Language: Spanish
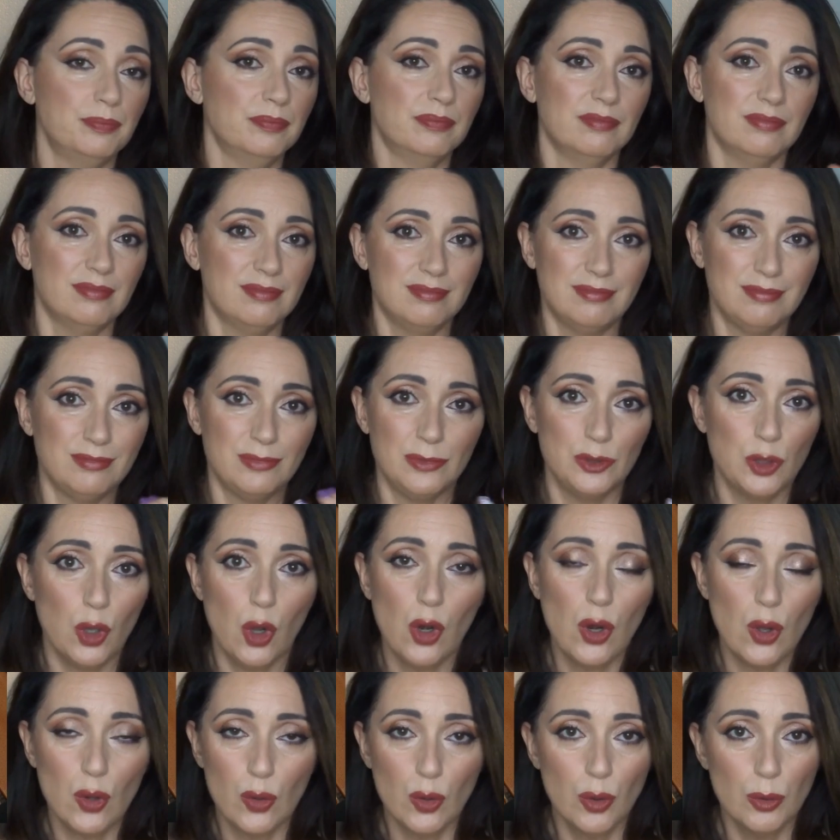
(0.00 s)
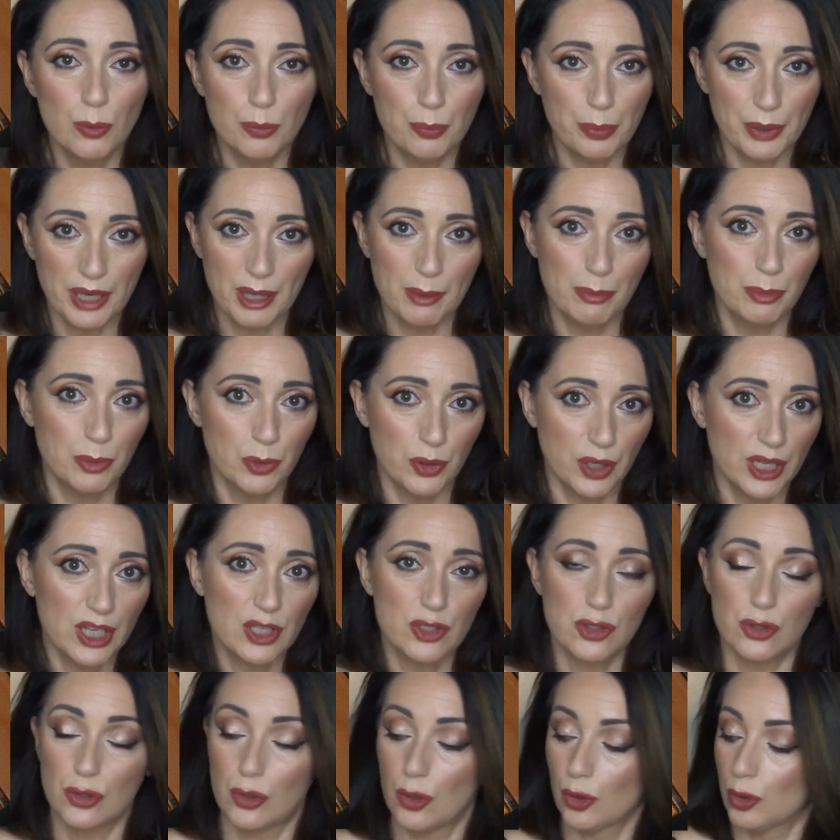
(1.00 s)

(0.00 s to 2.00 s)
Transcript: no lo compré por eso,